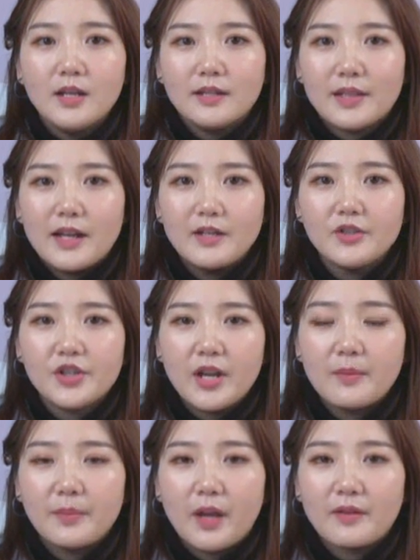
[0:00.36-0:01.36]
男人这
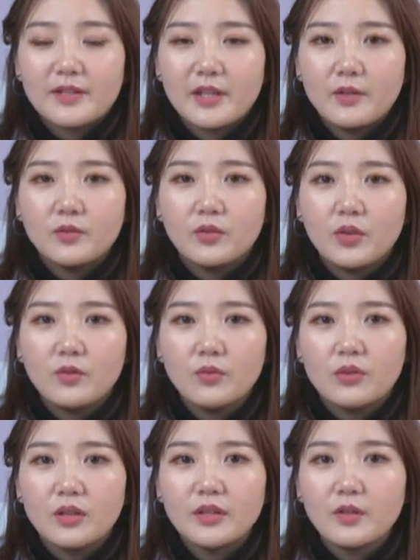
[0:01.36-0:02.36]
样表现，对于
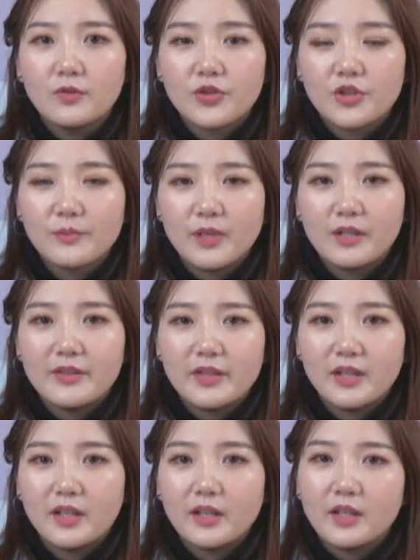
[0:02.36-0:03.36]
女人有致命的
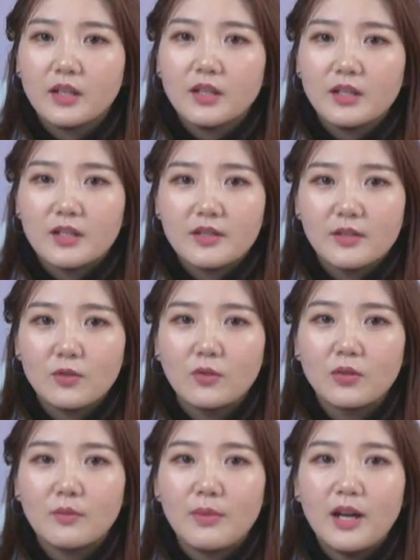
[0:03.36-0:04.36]
吸引力，你心
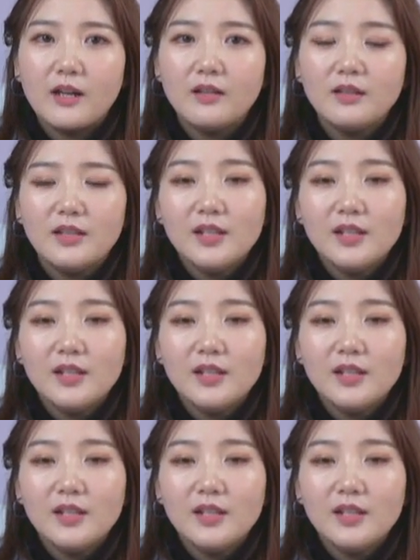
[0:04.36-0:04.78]
动了吗？